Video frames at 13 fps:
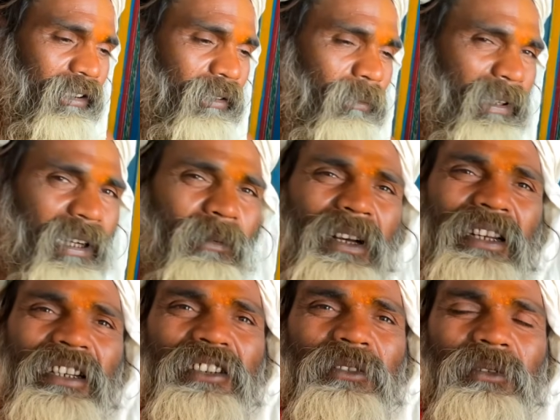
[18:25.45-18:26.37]
तो
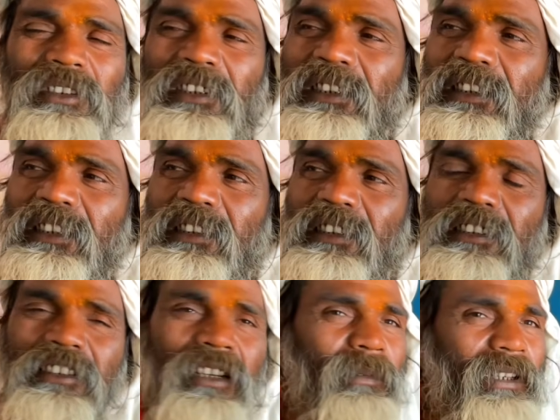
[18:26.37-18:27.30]
भगवान ने सोची कि
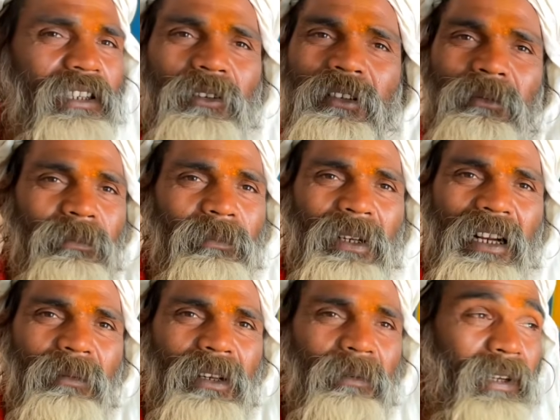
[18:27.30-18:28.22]
सब एक
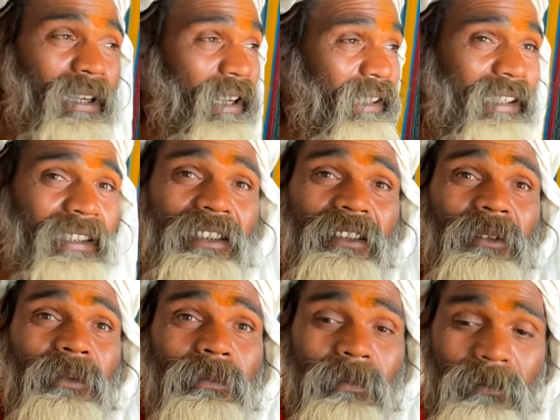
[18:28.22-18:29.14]
बराबर बना देंगे तो